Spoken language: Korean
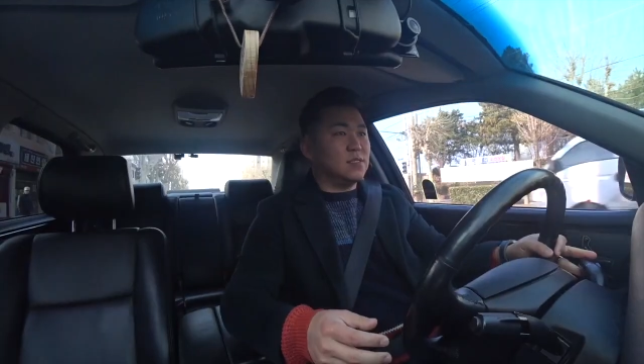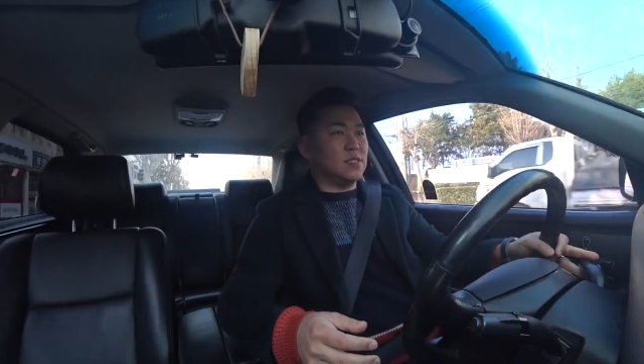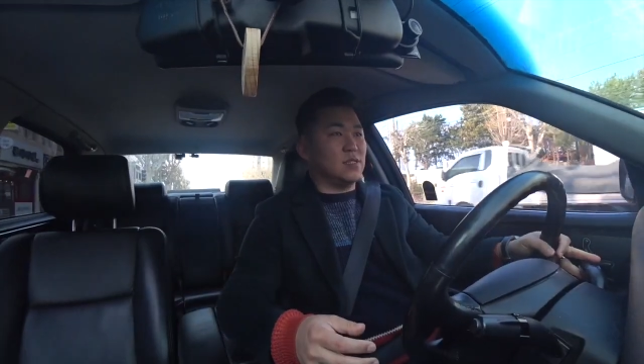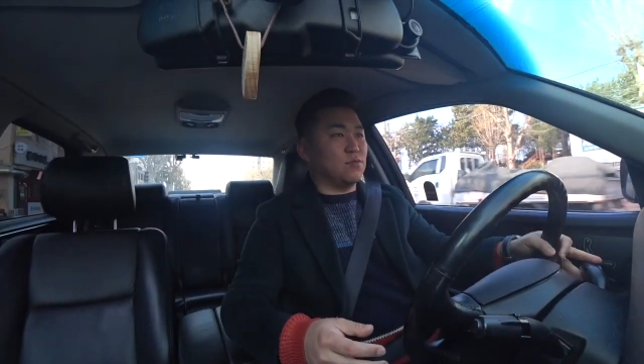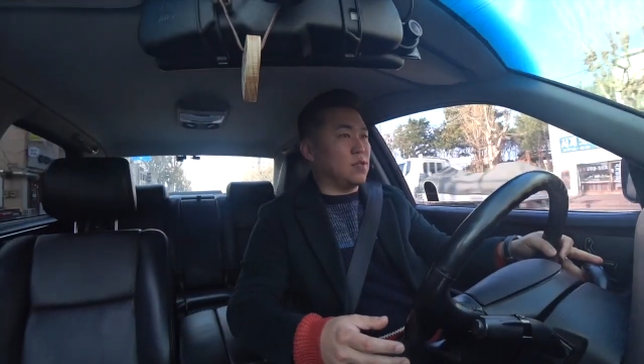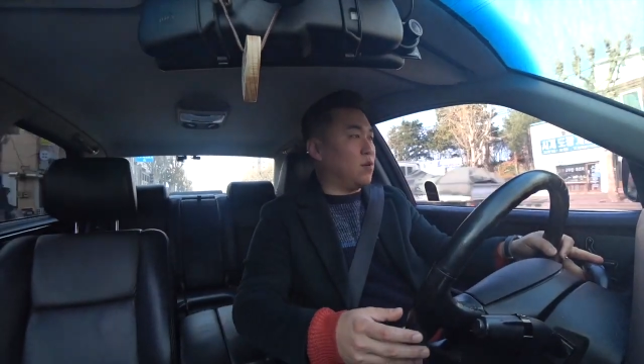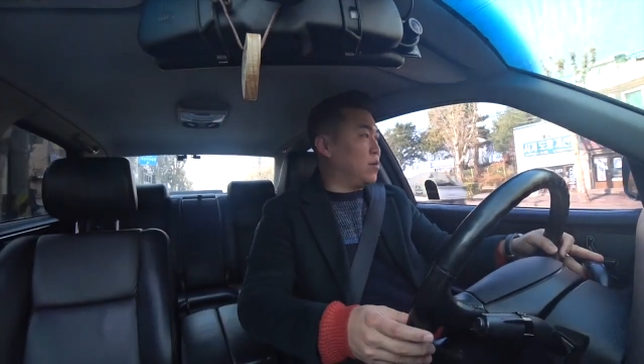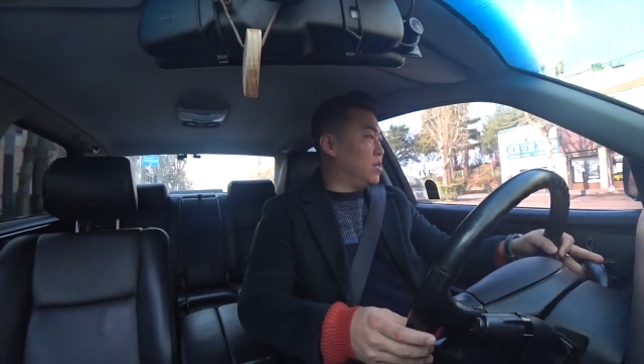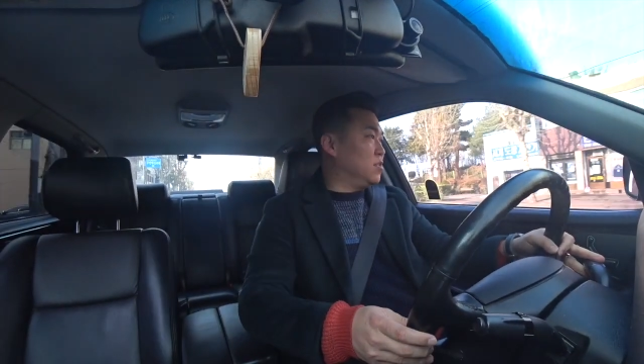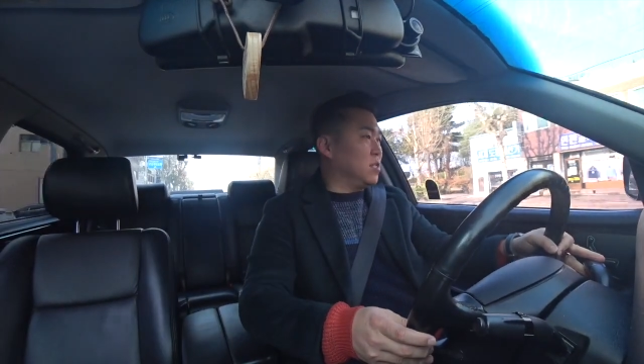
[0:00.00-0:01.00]
자동차와
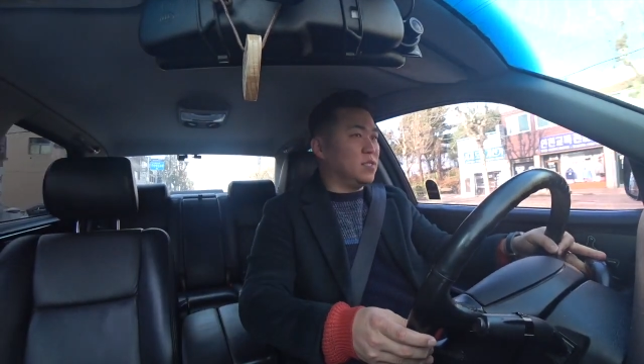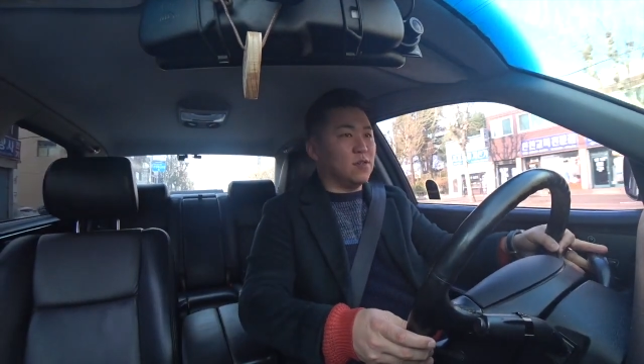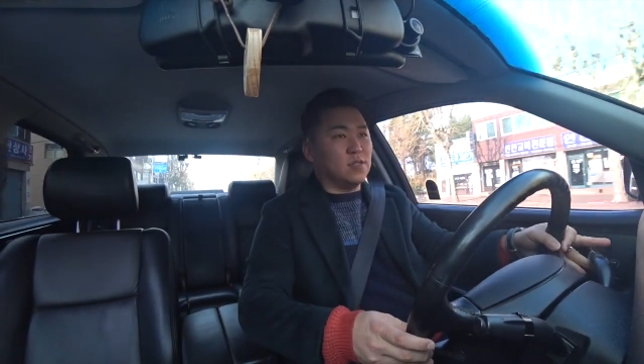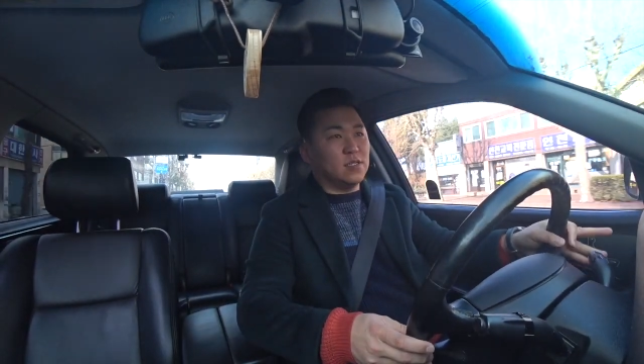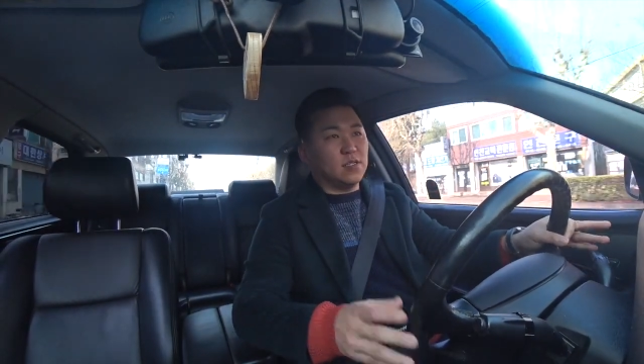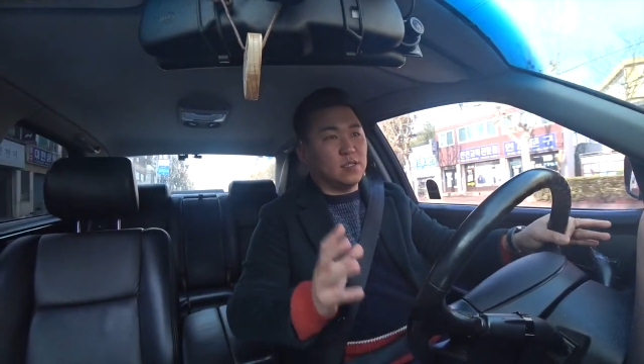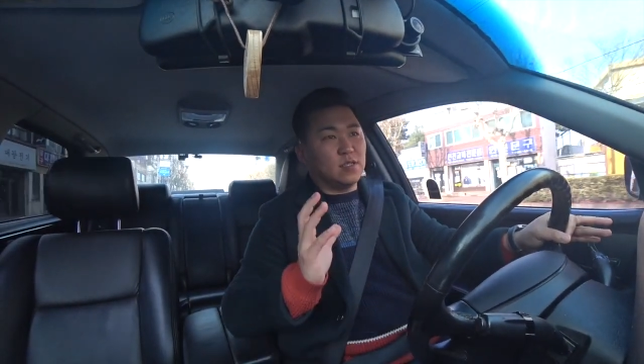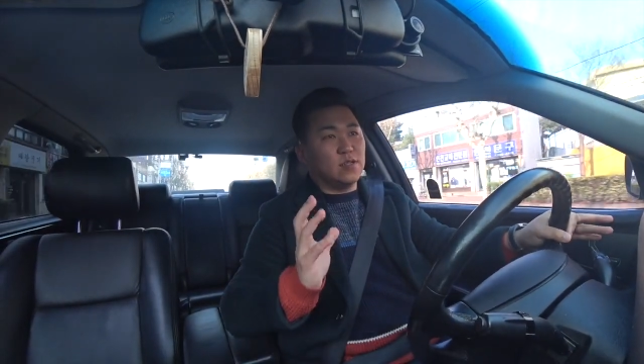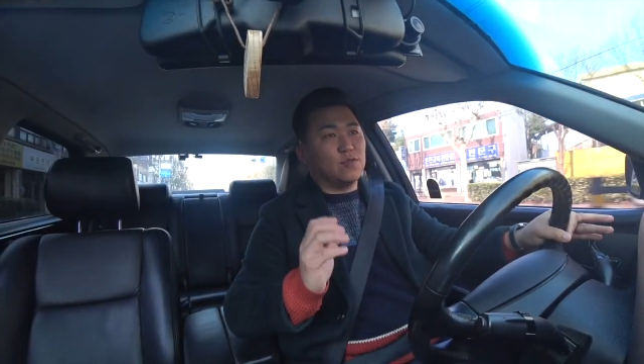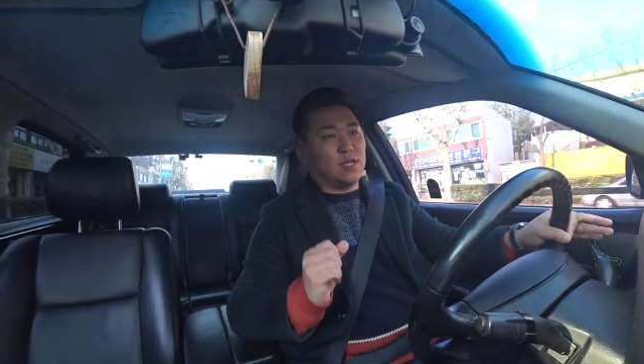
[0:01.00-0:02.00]
관련해서
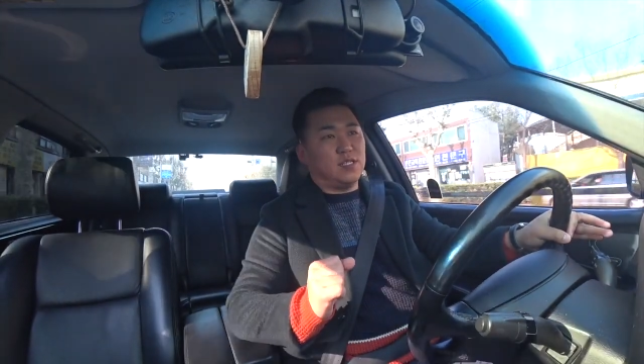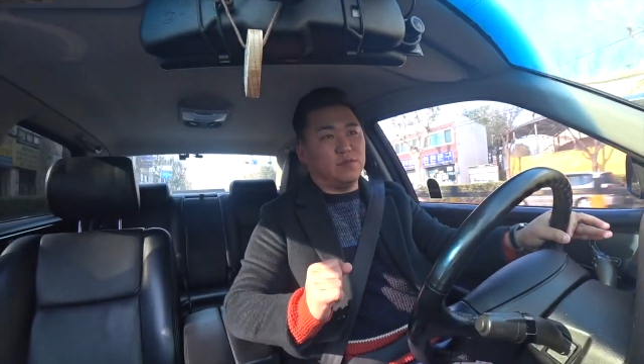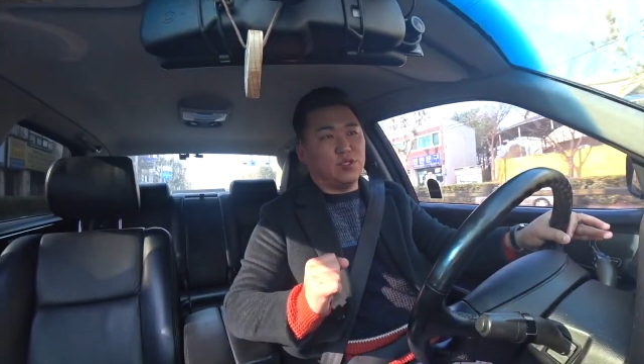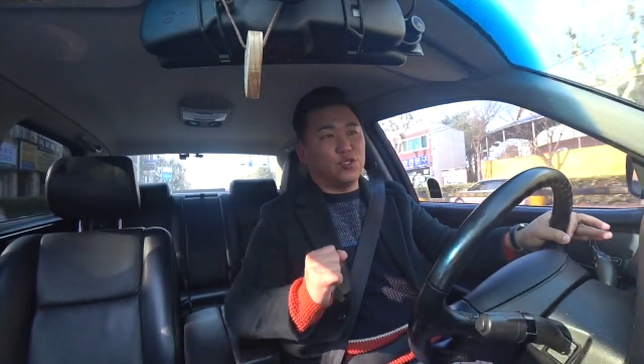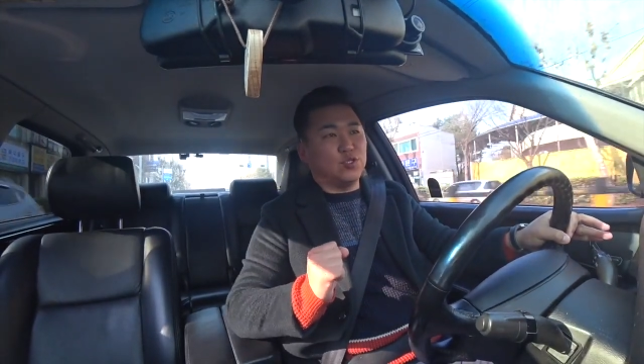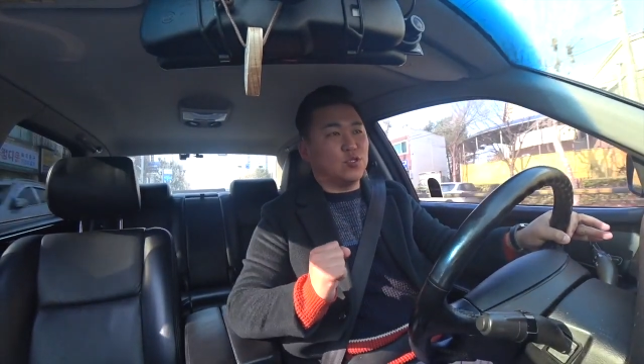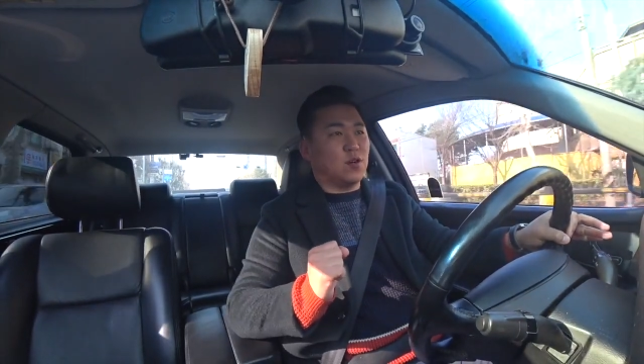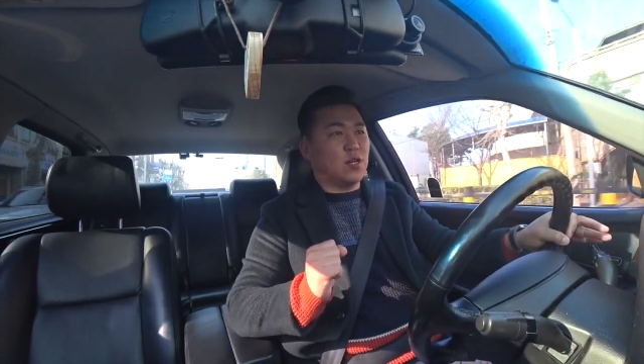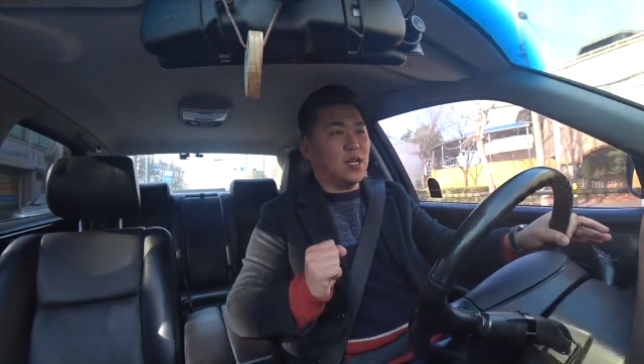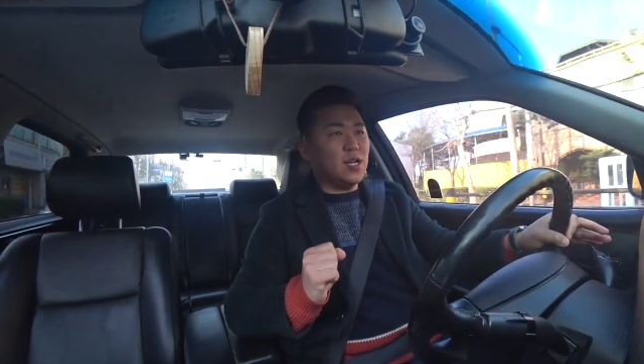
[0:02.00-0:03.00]
이런 관심을 주는
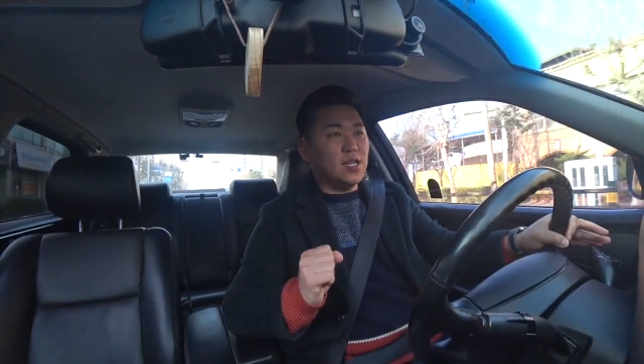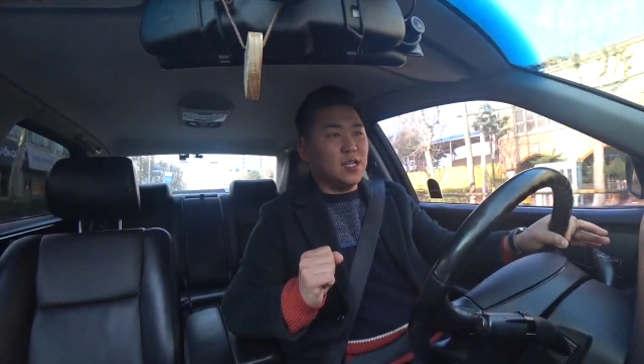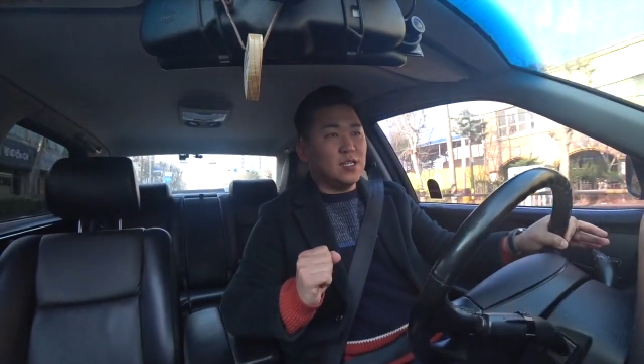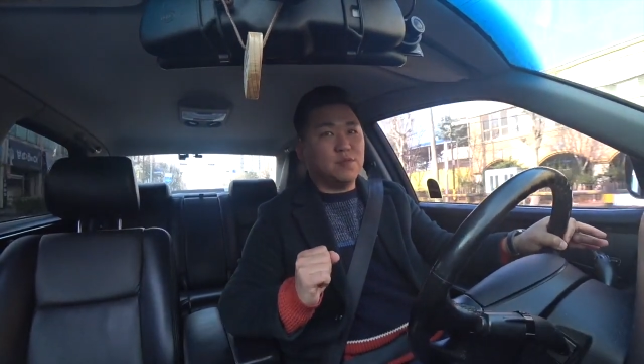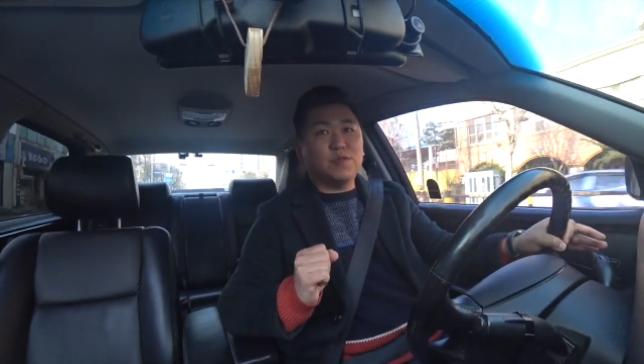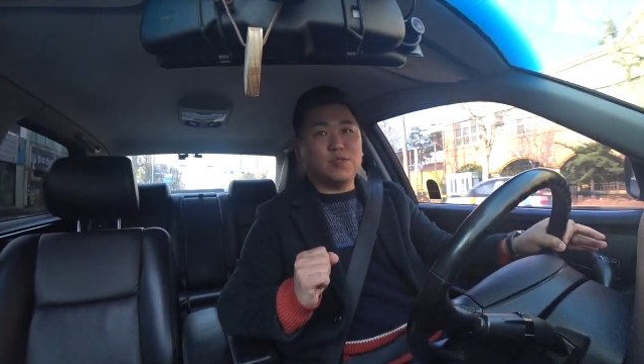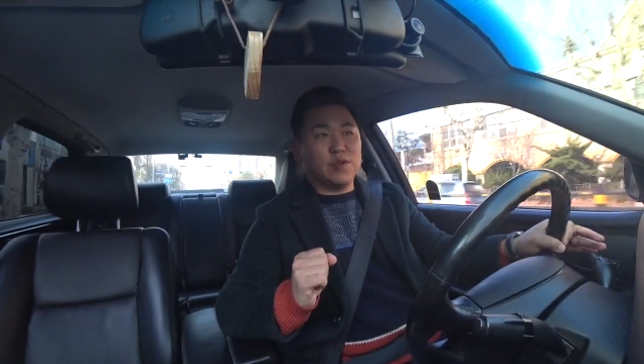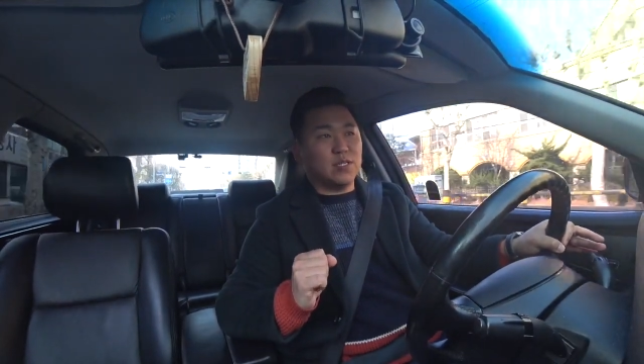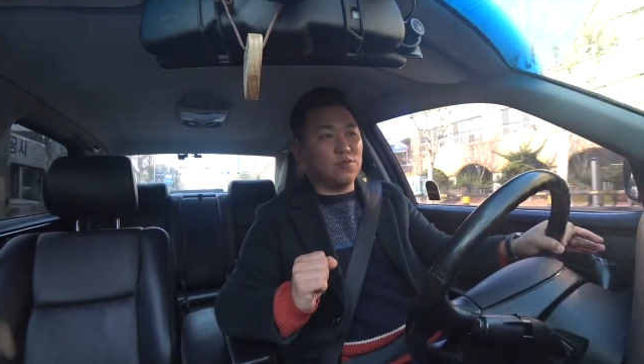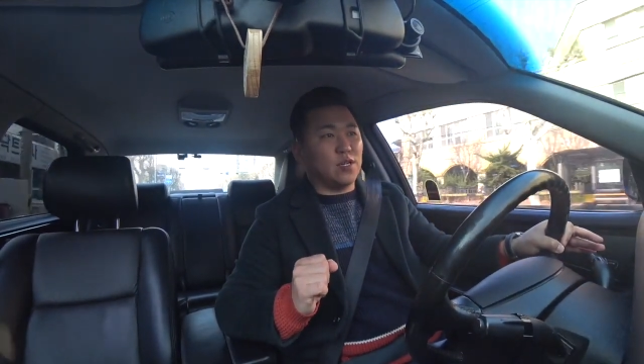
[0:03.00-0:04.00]
건가 싶기도
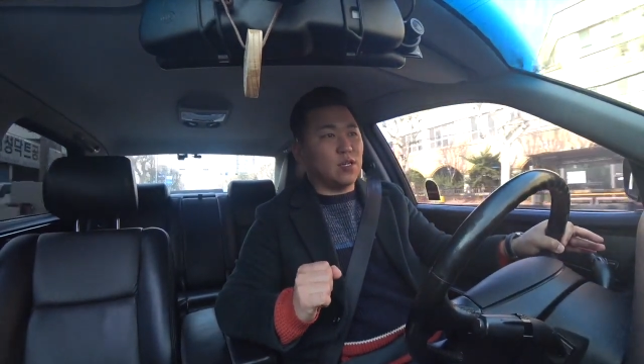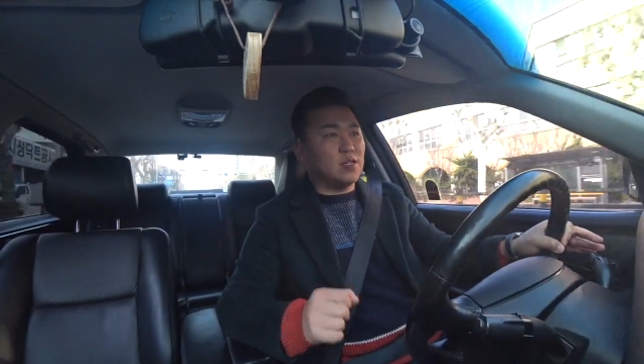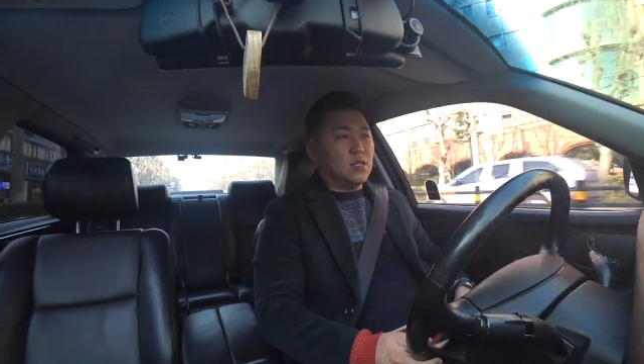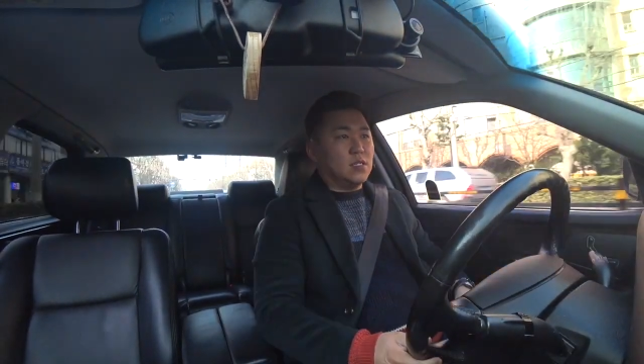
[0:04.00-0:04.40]
했고요.